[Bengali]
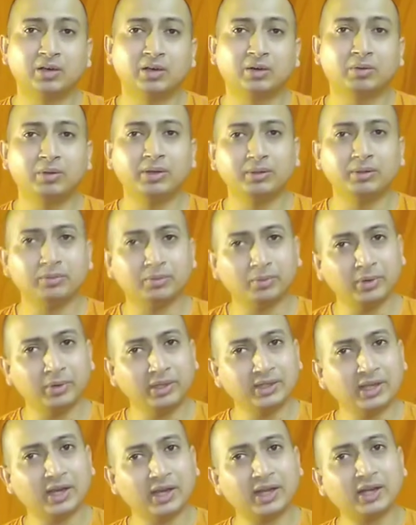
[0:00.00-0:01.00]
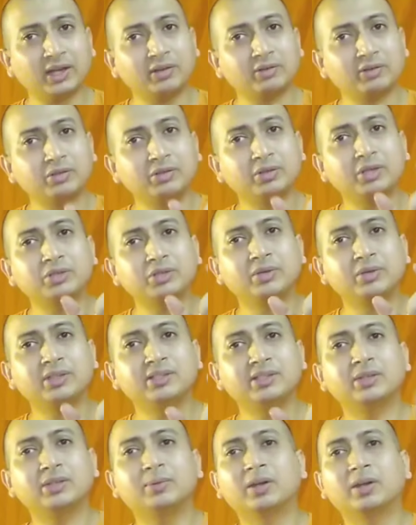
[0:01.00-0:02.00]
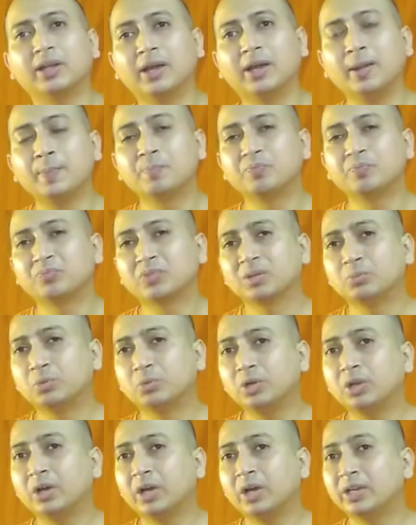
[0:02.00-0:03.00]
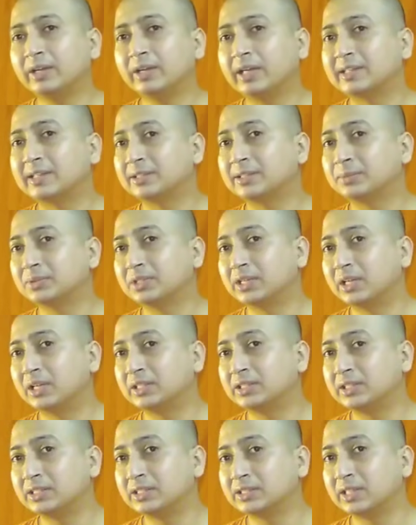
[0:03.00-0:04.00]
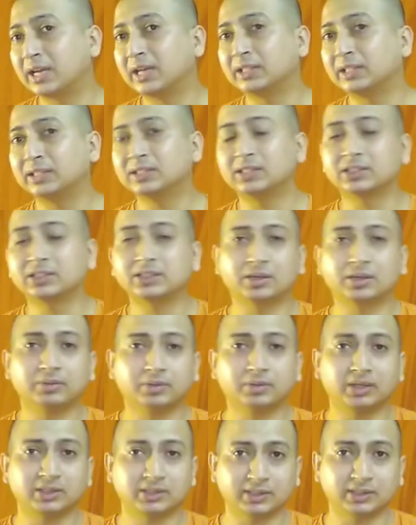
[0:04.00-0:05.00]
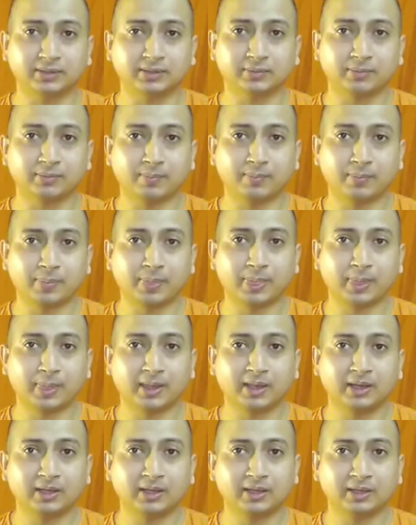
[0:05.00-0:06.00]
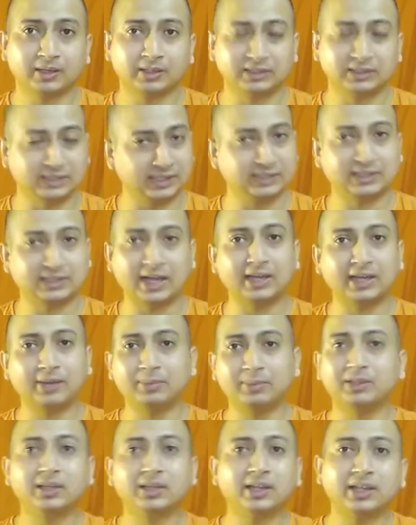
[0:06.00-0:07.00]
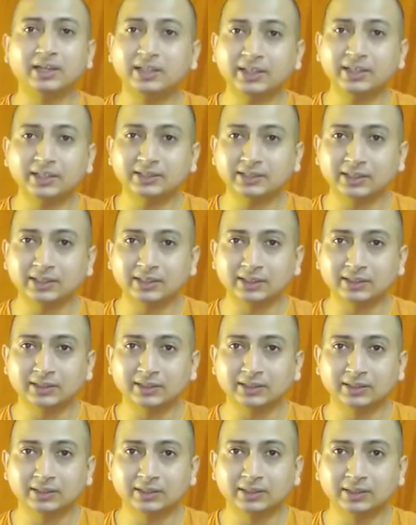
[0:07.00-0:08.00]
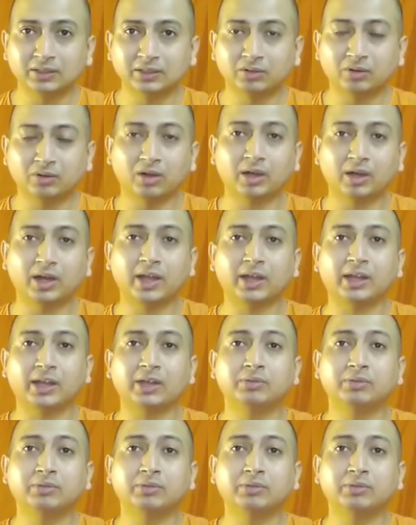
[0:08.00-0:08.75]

ওই ওই জায়গাটা কিছু কিছু ওই সিনেমাটা মনে হয় যেন এক্সেপশনাল জিনিস দেখাতে চেষ্টা করেছে যে যার লেভেল থেকে নিয়েছে গঙ্গায় কেউ